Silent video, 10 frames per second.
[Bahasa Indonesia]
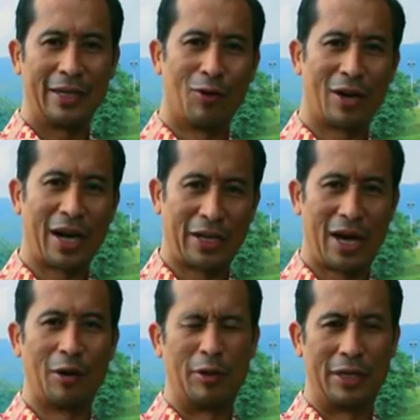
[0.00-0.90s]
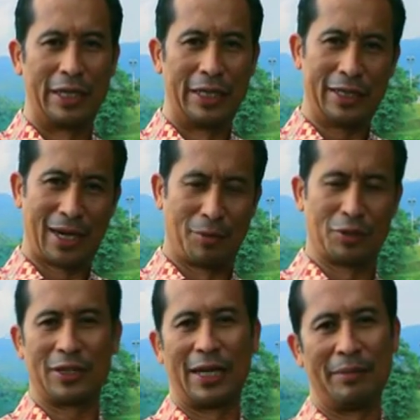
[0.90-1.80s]
orang Yahudi dan
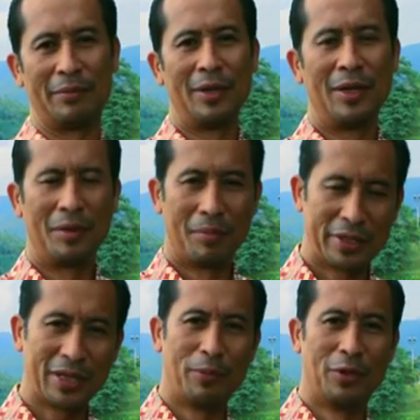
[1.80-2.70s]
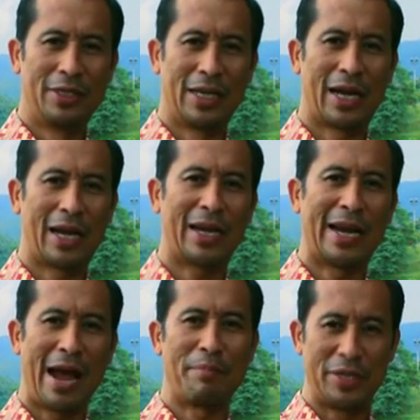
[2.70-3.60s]
Muslim menyebutnya
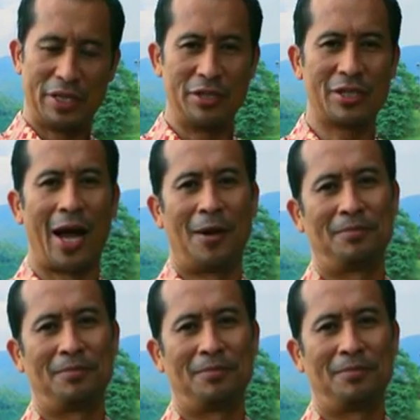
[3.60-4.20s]
Nabi Isa.